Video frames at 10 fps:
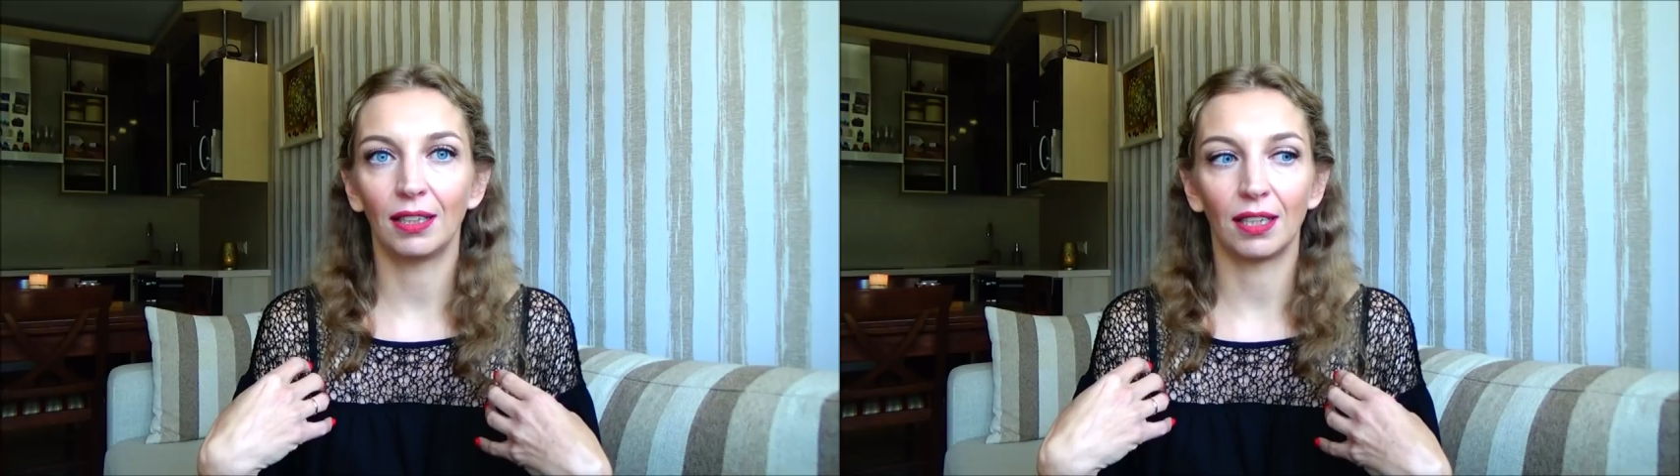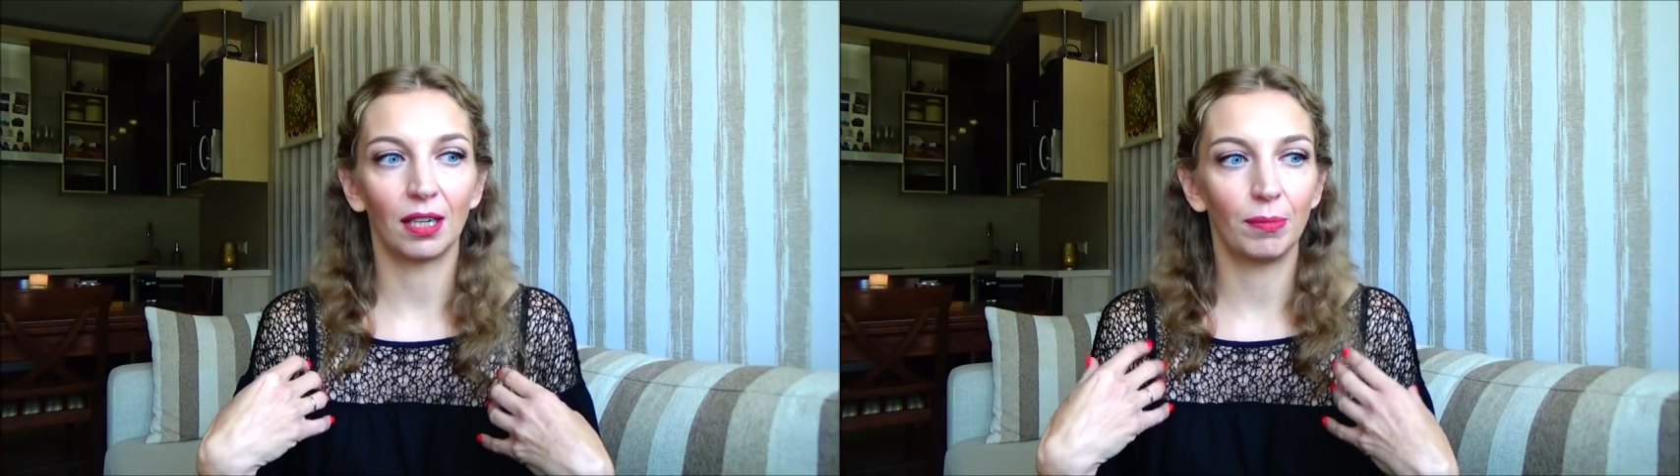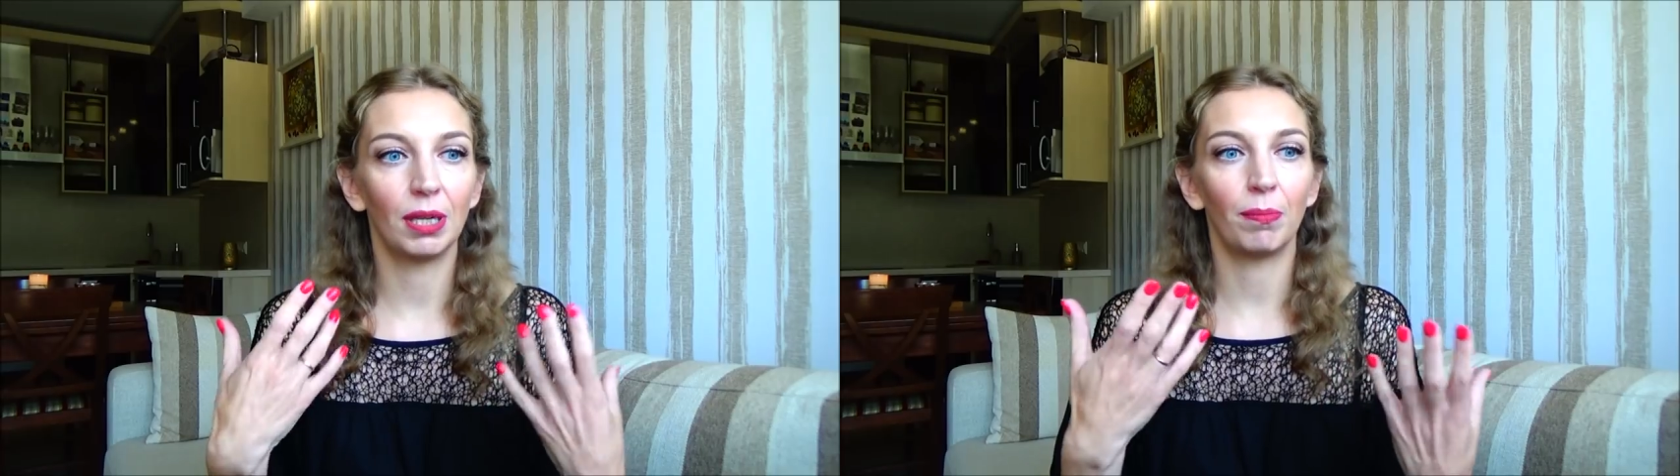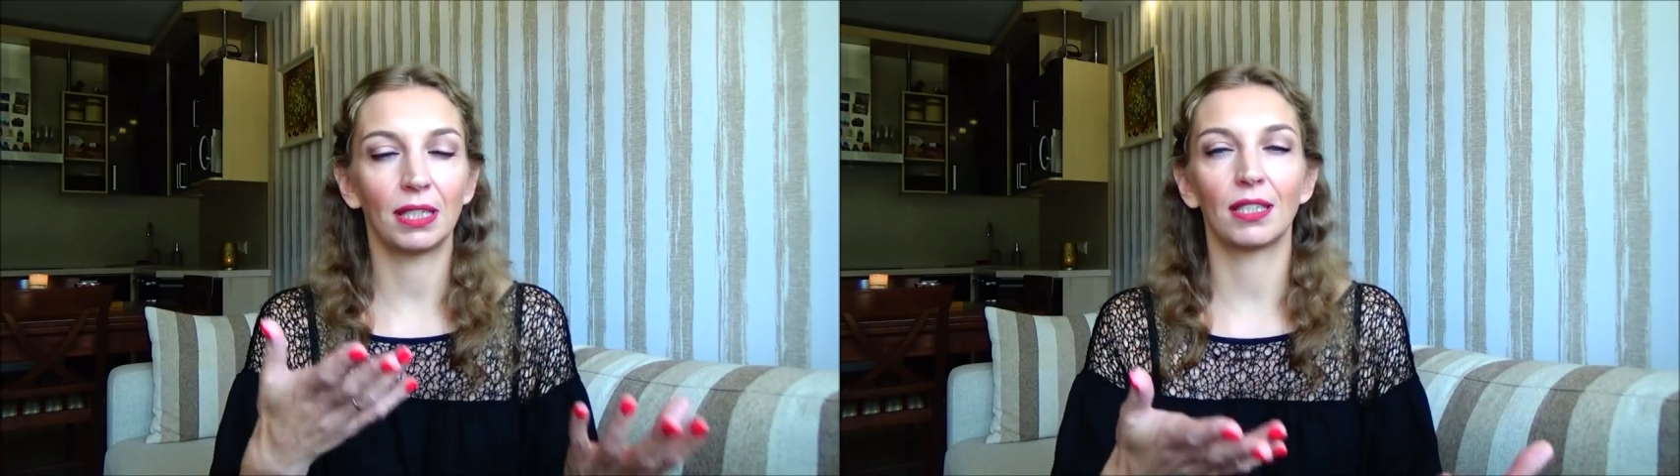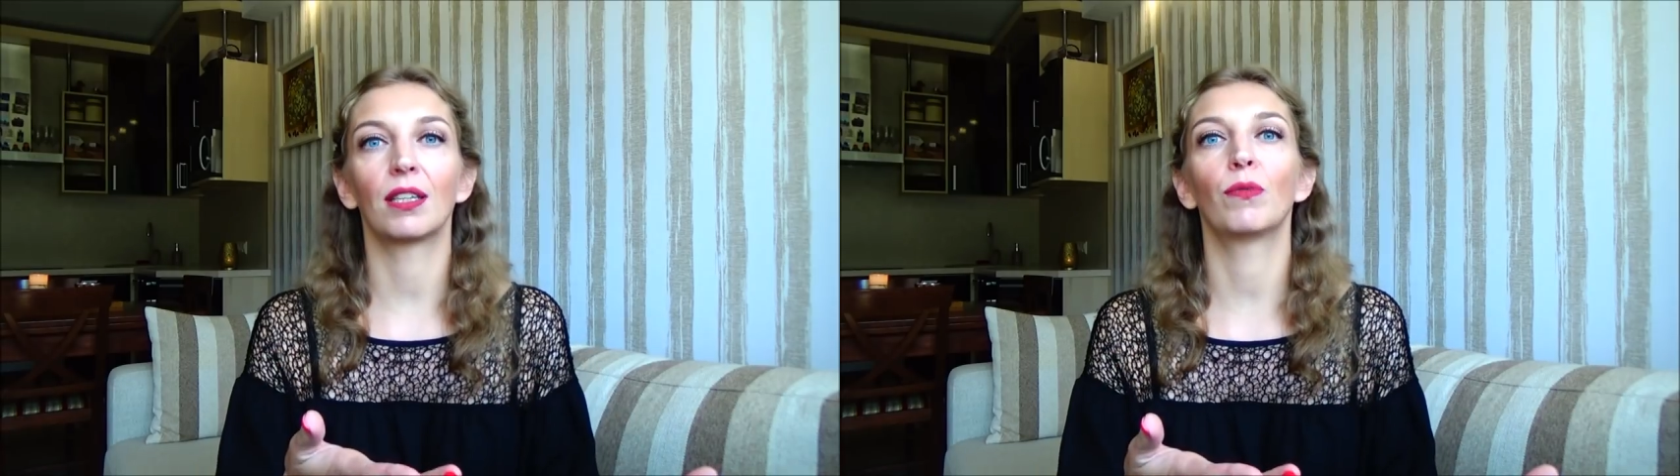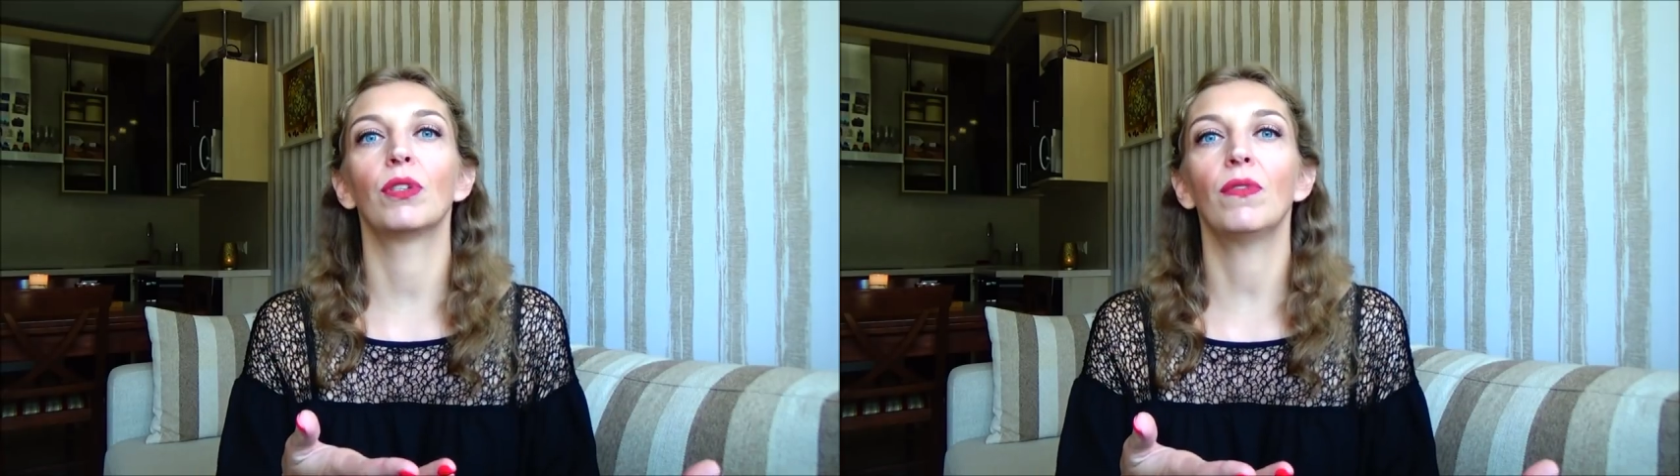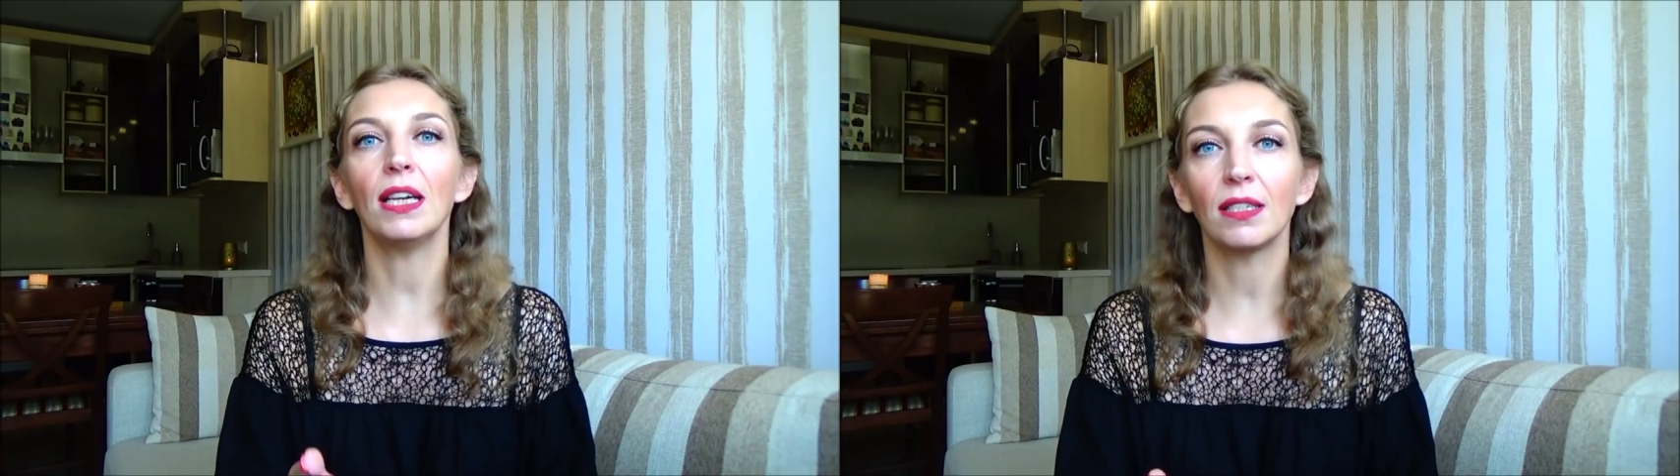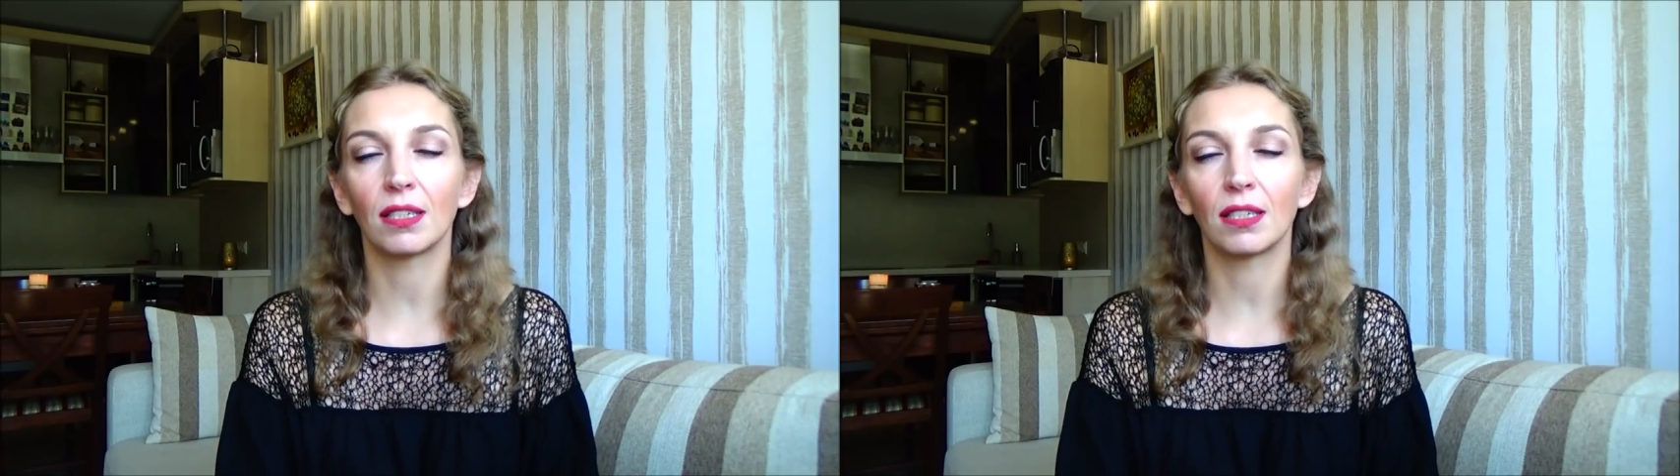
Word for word: так и безопасность того девайса,